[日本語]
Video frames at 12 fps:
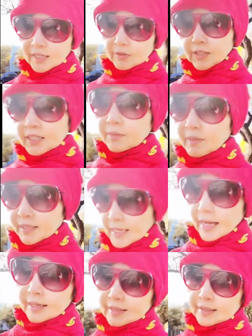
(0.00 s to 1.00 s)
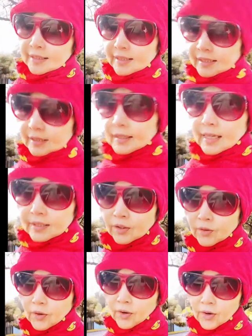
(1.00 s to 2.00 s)
はおっしゃってましたでその、
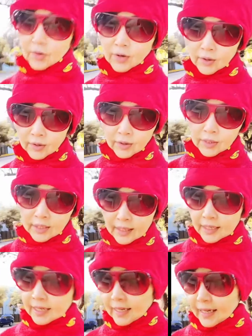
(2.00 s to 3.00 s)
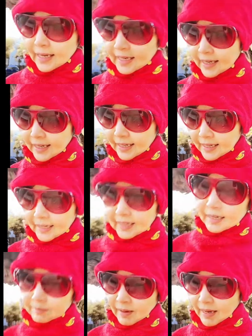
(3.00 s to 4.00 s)

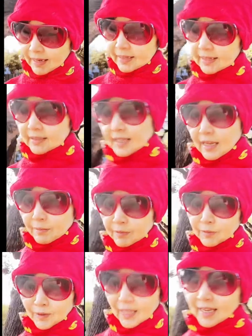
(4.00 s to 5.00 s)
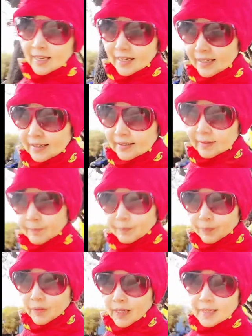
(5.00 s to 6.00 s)
えー、まあ、成分をね
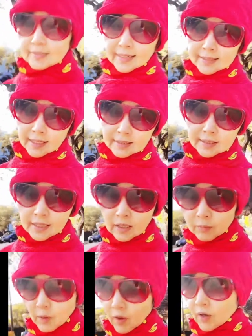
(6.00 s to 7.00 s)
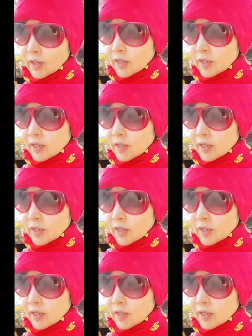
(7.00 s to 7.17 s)
検査したんですけれども今